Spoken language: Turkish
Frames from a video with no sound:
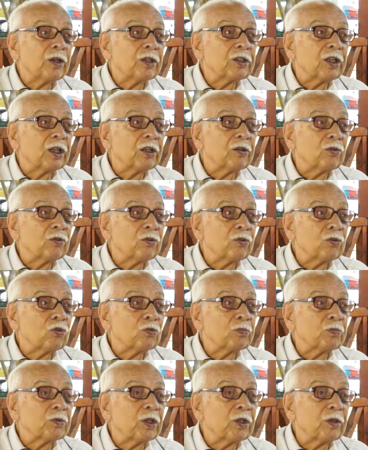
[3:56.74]
aday
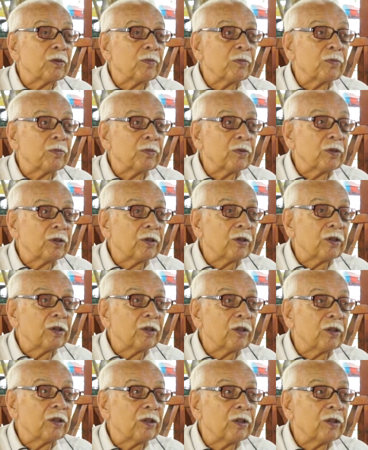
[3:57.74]
olup da
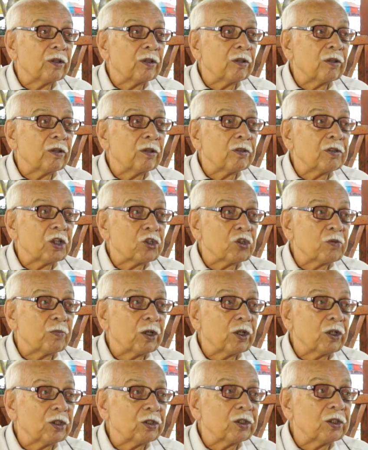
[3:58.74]

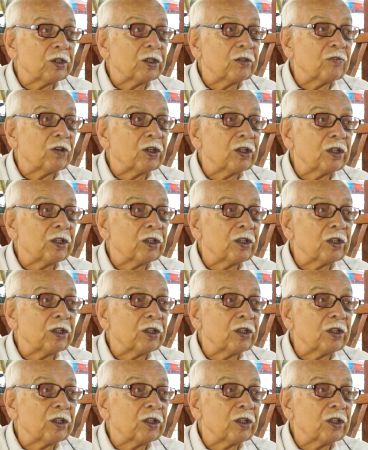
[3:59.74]
seçime katıldığı